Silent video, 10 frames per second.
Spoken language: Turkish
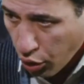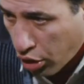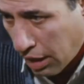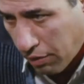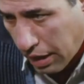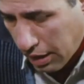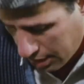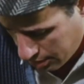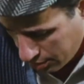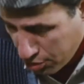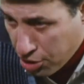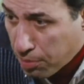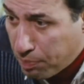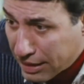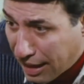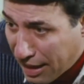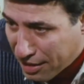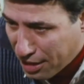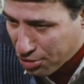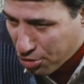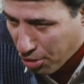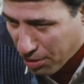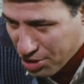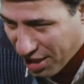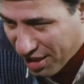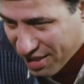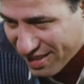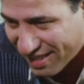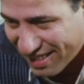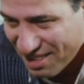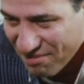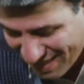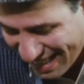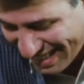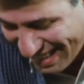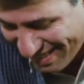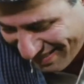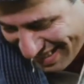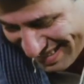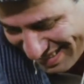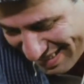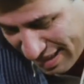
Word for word: Öyle valla. Şıpadana kesiyor baş ağrısını. Bereket versin.